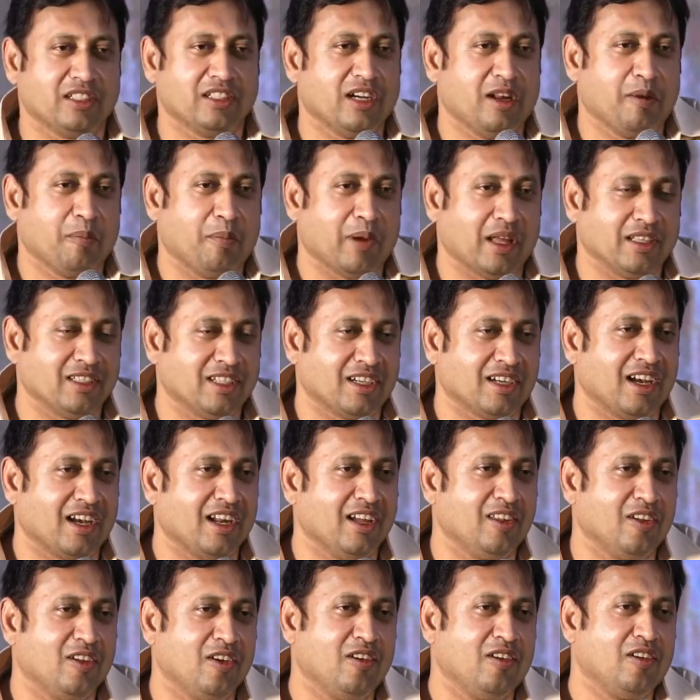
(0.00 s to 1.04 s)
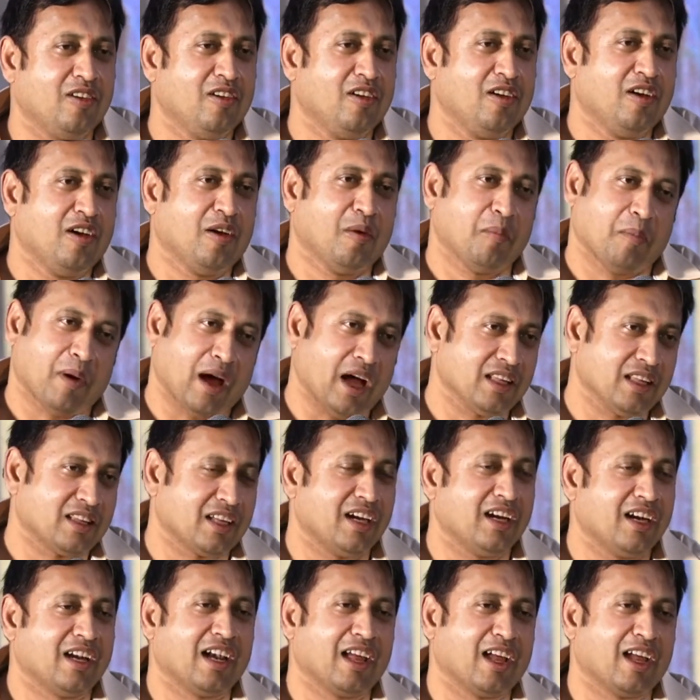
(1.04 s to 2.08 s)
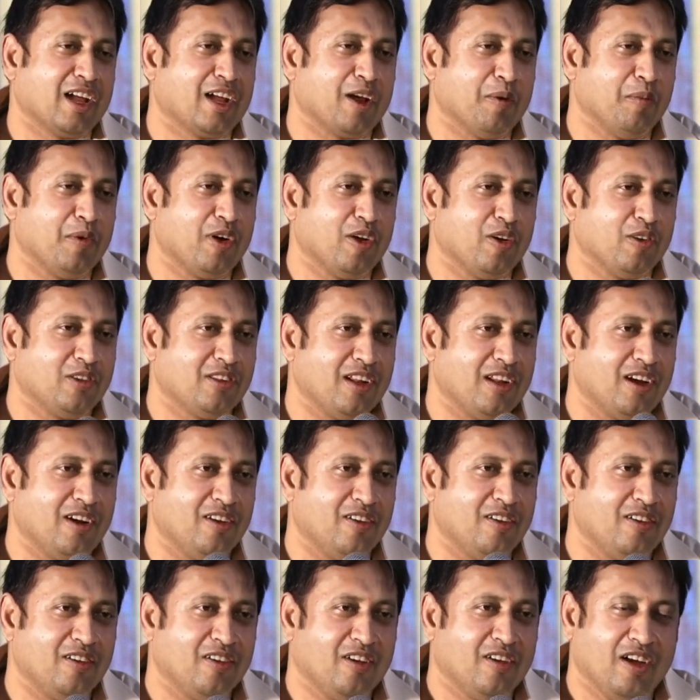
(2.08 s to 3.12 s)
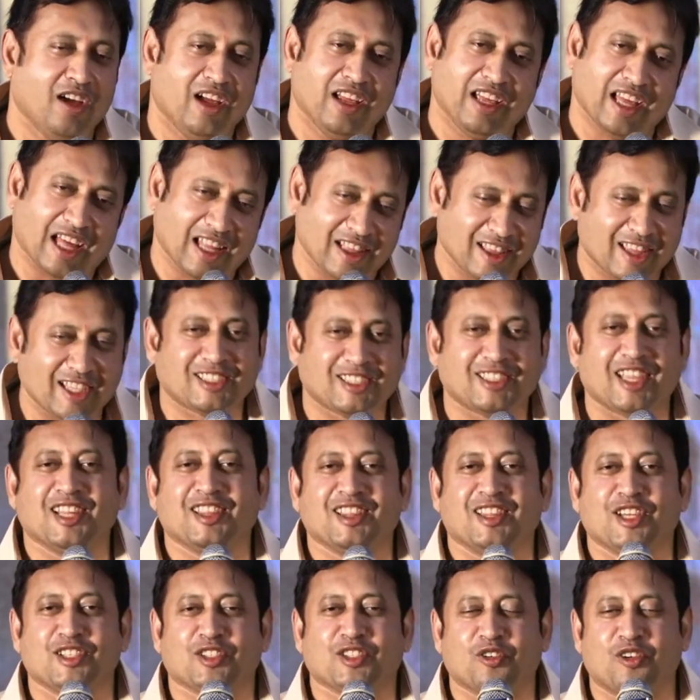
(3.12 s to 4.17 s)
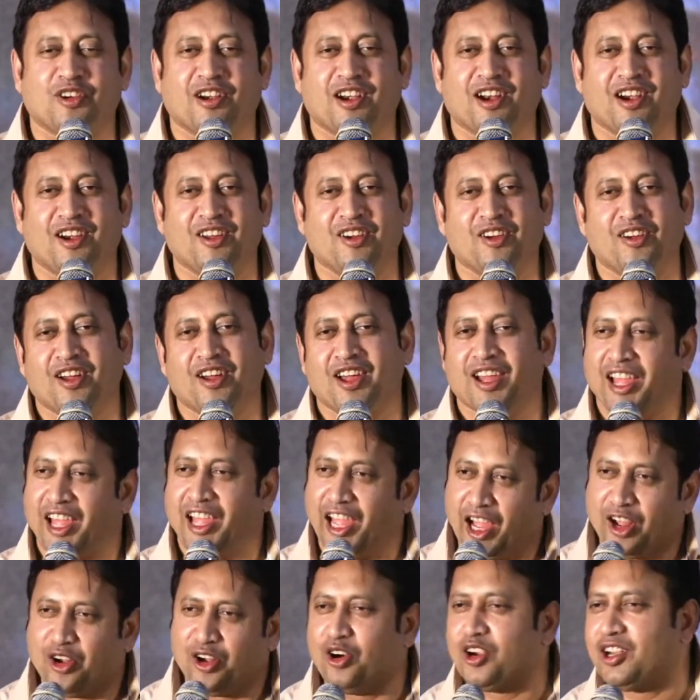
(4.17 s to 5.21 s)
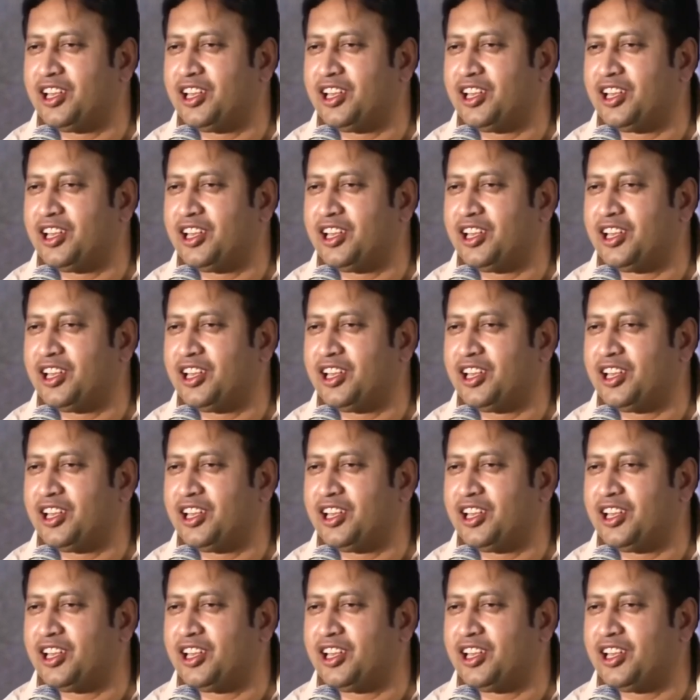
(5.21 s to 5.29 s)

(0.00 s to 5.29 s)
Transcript: ఏం పెంచట్లేదు పాత రేట్లకే కమిట్ అవుతున్నాడు ఎంత ఇస్తాను తీసుకుంటున్నాడు ఎగ్గొట్టినా